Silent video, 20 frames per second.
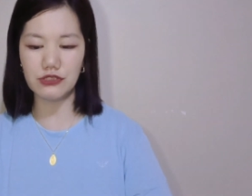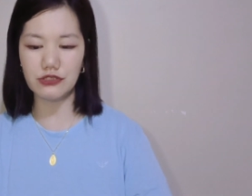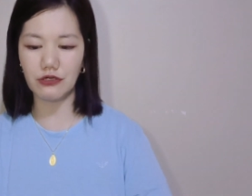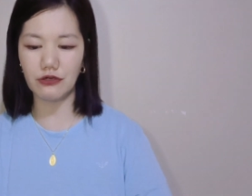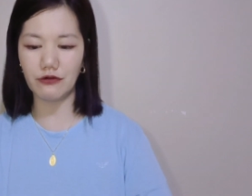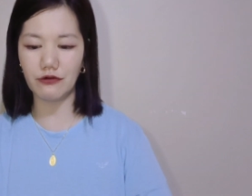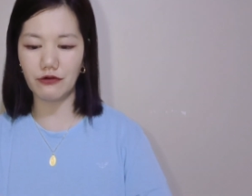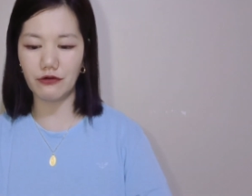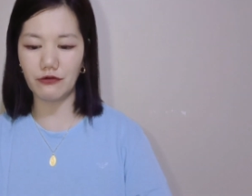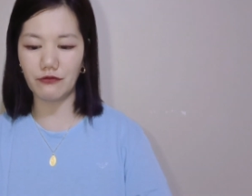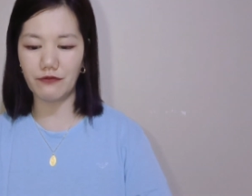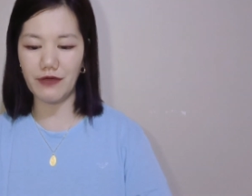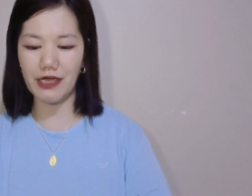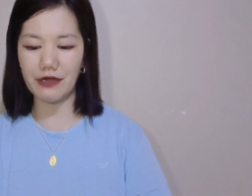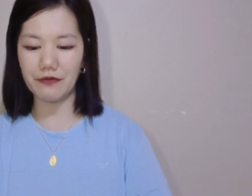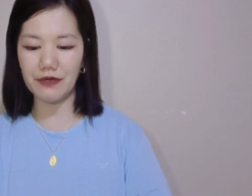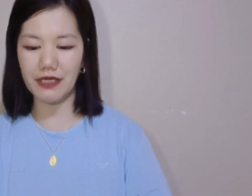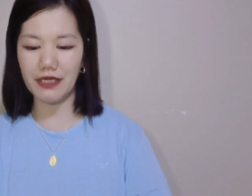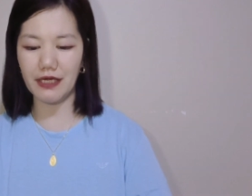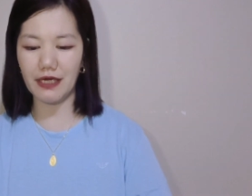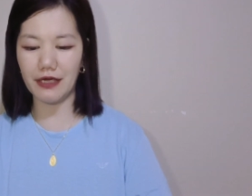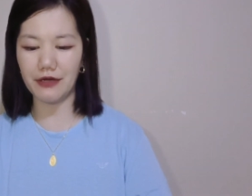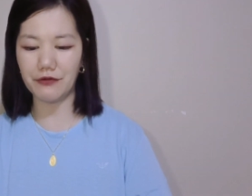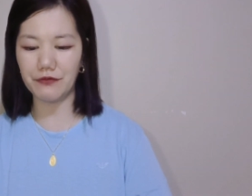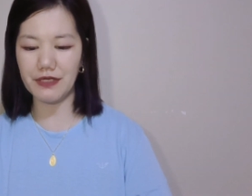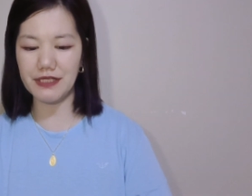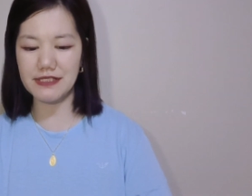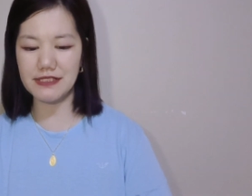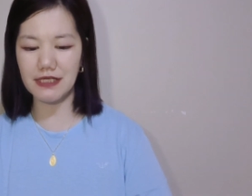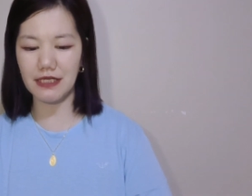So very uh,
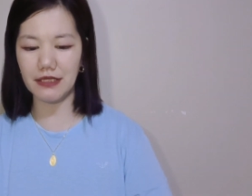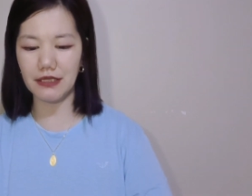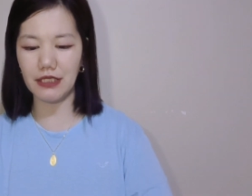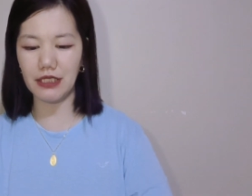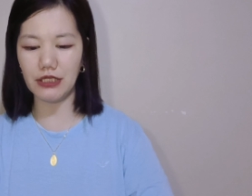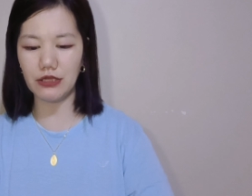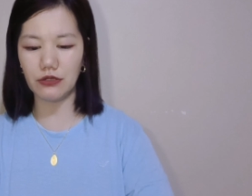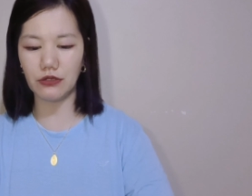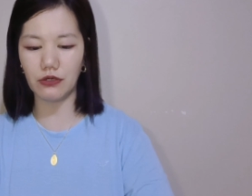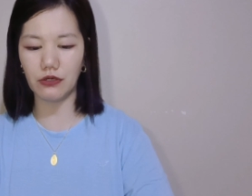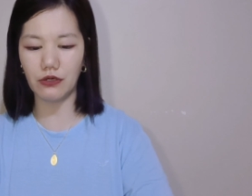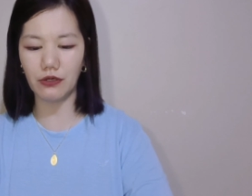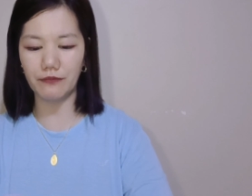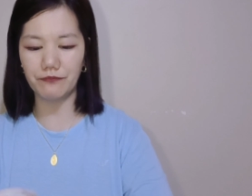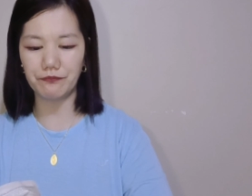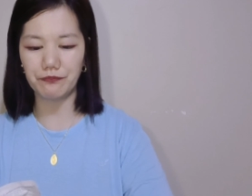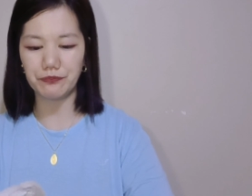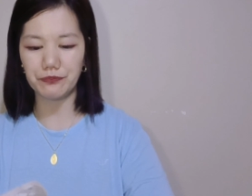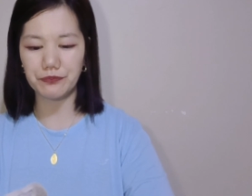recent ito.